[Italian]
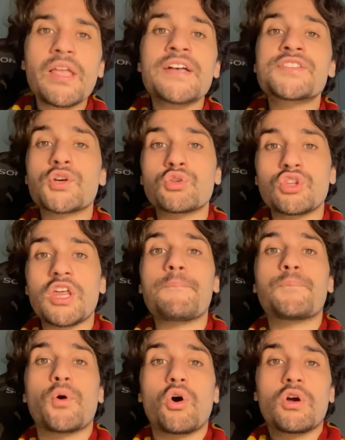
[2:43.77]
Secondo
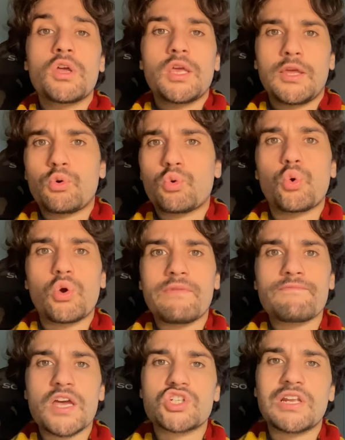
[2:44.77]
tempo in cui
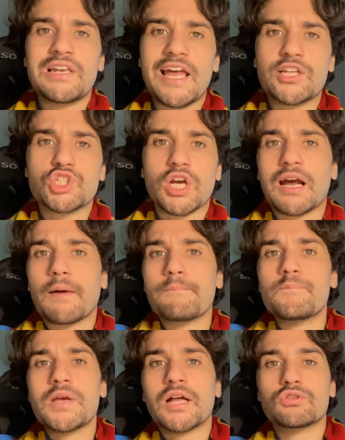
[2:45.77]
invece il Lecce ha
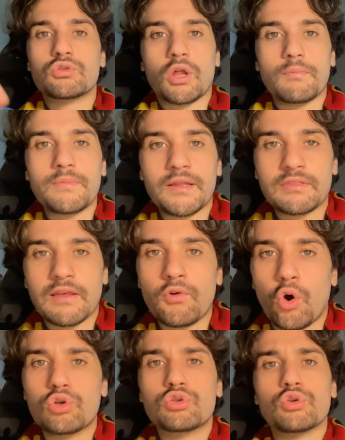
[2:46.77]
cambiato totalmente
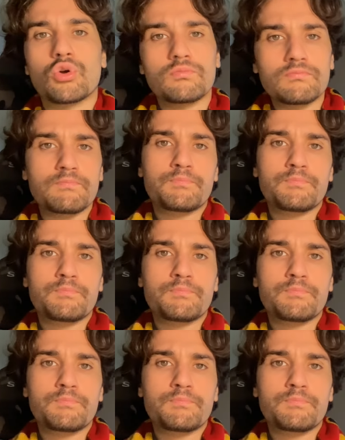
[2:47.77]
volto,